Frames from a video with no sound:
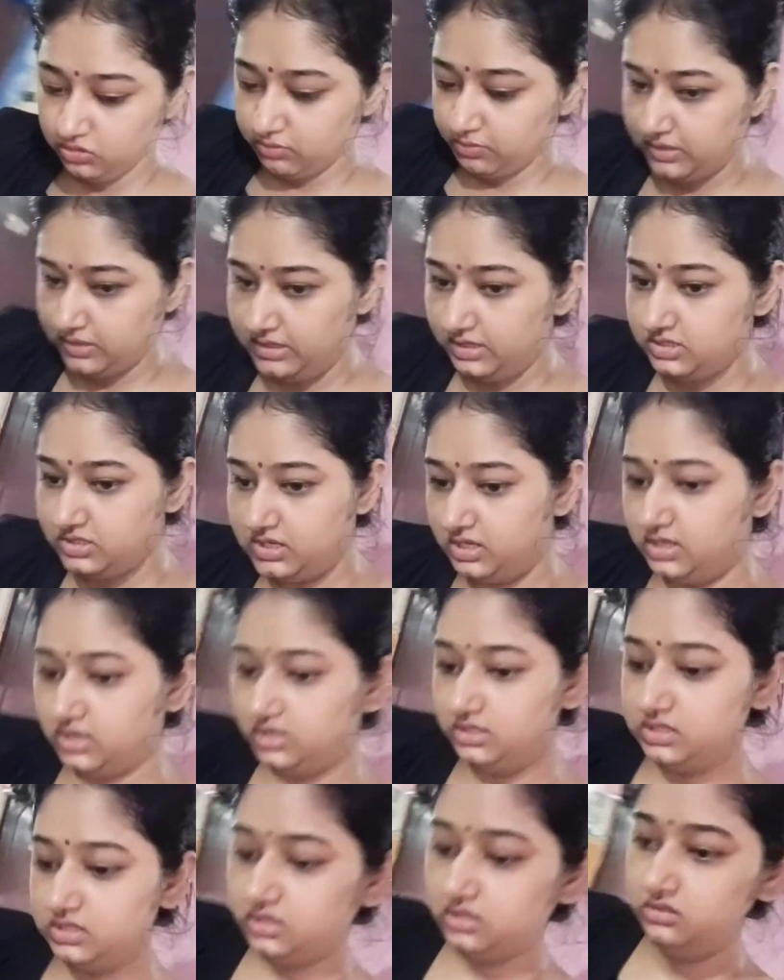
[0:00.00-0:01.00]
ऊपर ले जाना
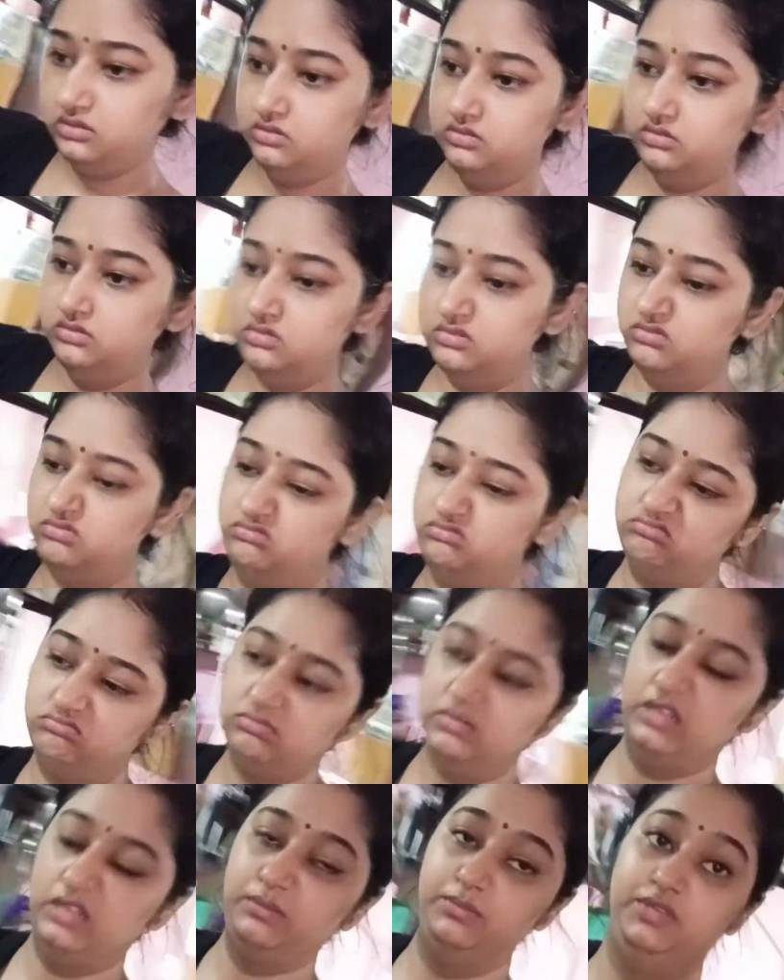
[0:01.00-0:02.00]
था
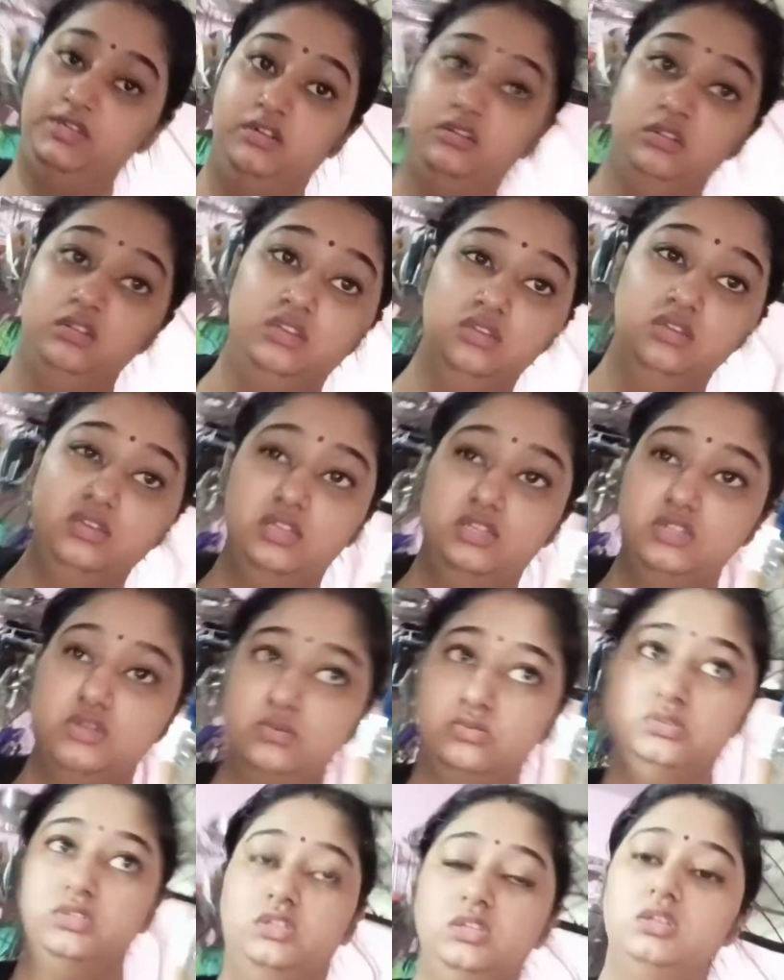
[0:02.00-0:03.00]
ले जाओ
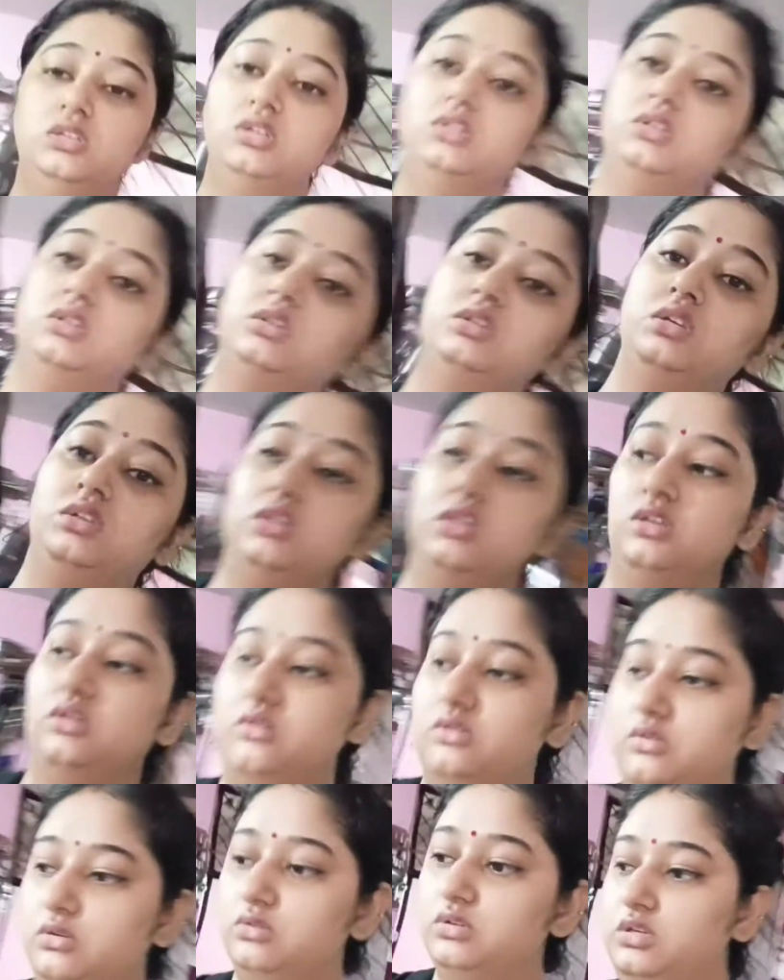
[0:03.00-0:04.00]

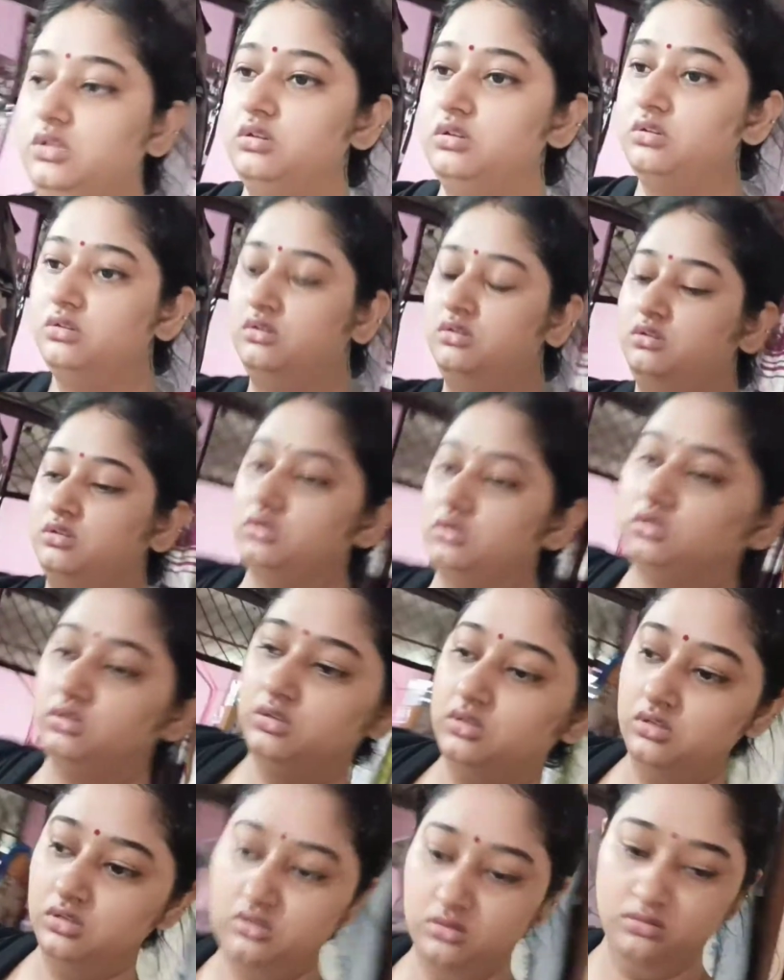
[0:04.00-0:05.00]
भैया
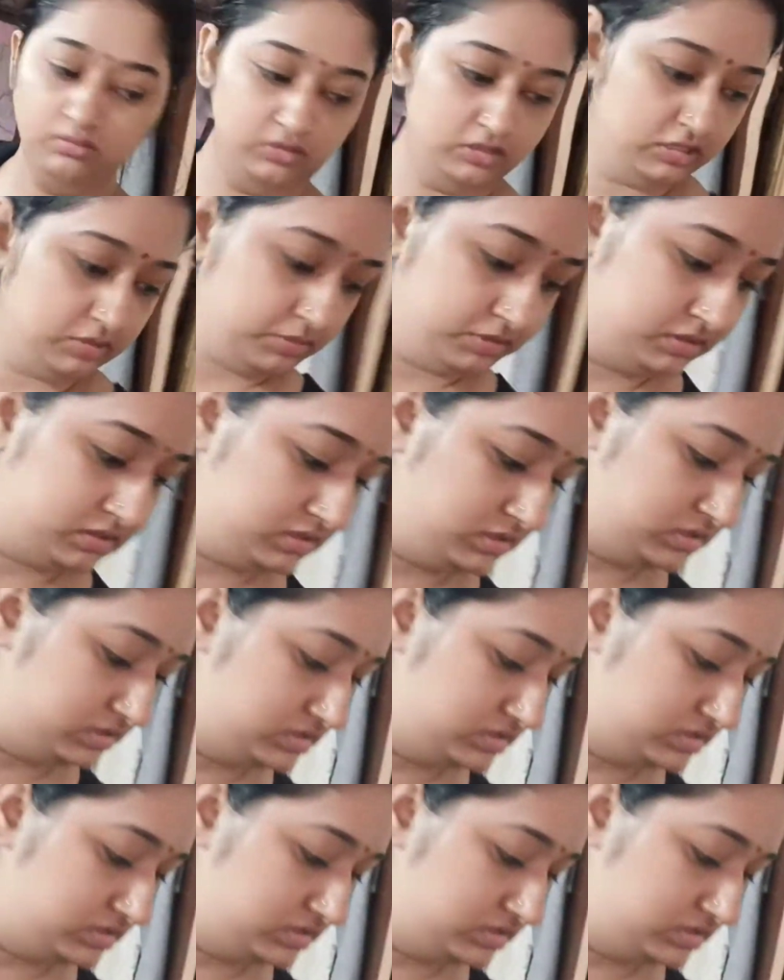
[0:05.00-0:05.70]
मतलब इतनी